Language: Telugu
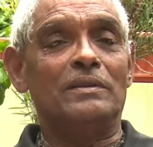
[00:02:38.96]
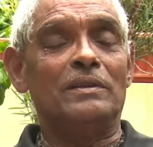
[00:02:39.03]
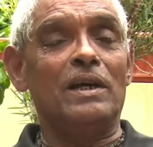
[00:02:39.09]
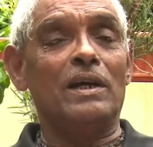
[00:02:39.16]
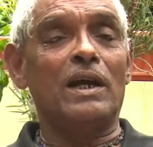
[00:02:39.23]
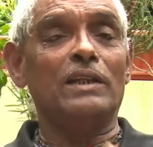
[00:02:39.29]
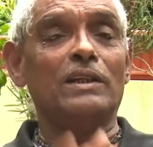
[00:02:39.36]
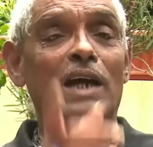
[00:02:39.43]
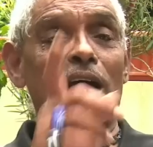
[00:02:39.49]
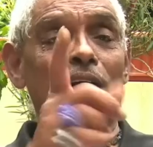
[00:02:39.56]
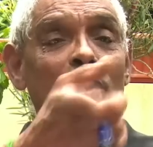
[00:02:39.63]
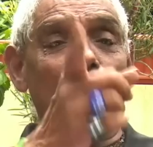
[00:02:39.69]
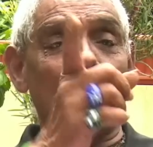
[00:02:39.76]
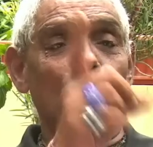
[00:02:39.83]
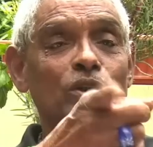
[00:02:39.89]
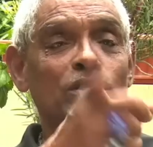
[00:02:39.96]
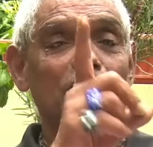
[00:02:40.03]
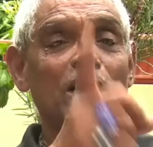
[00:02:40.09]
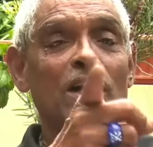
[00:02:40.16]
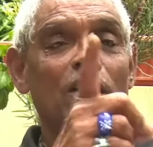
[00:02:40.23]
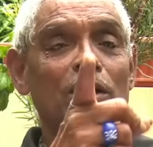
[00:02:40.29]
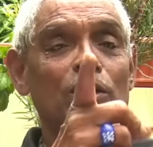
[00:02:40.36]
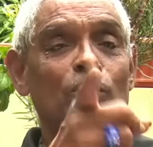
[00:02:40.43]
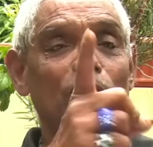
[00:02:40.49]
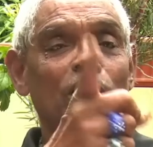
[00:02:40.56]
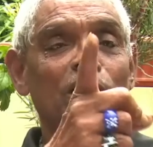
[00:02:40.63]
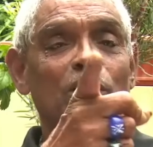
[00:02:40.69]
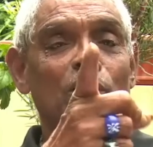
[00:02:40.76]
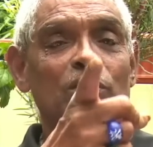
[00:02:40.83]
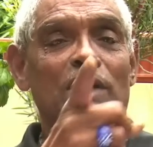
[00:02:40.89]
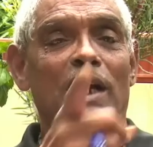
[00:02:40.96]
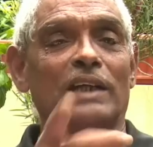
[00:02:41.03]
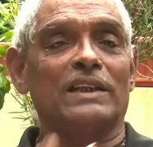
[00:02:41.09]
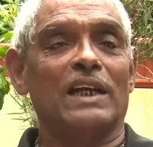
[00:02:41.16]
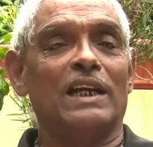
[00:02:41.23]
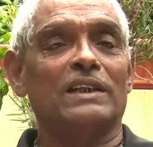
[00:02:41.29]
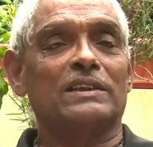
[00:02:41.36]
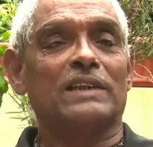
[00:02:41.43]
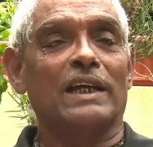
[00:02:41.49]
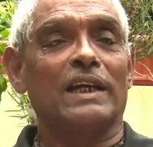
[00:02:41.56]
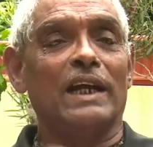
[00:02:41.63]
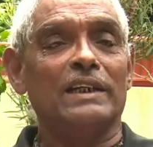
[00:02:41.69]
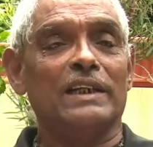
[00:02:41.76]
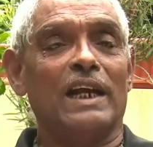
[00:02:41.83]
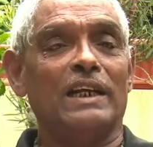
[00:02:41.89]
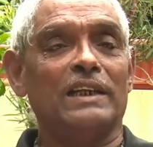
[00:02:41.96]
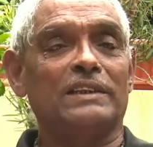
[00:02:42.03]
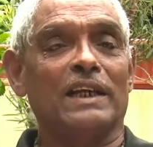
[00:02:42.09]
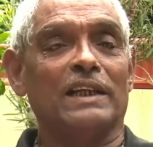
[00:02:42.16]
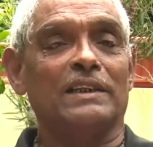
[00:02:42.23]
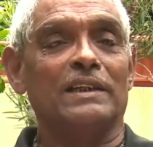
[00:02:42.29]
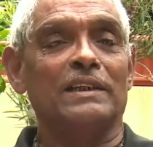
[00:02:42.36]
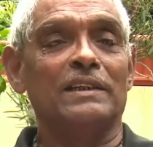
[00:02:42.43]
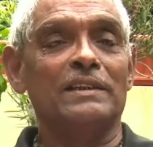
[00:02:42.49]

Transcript: నేను అధికారంలోకి వచ్చిన తర్వాత వడ్డీతో సహా చెల్లిస్తా ఏంటి చెల్లిచ్చేది